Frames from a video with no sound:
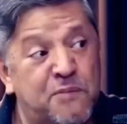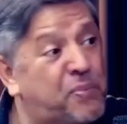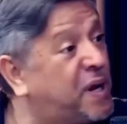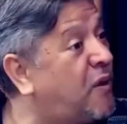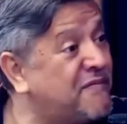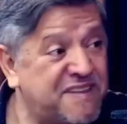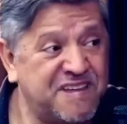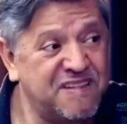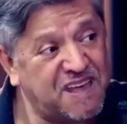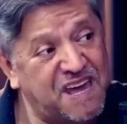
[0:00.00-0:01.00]
ele pregou a
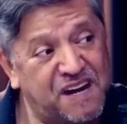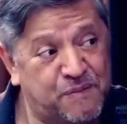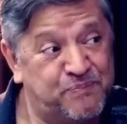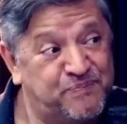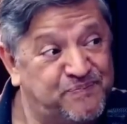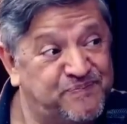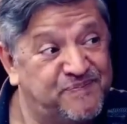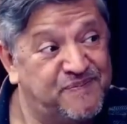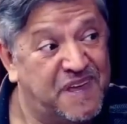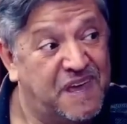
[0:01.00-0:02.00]
vida inteira.
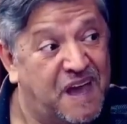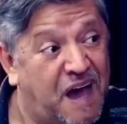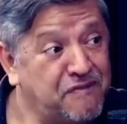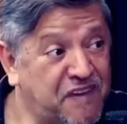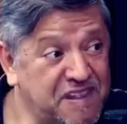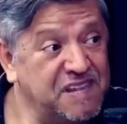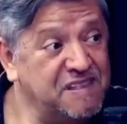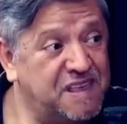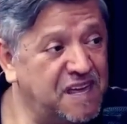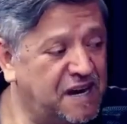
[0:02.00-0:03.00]
Olha. A vida
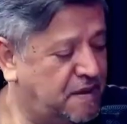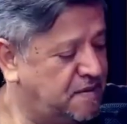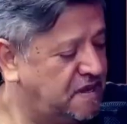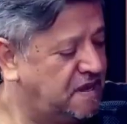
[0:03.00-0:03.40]
inteira.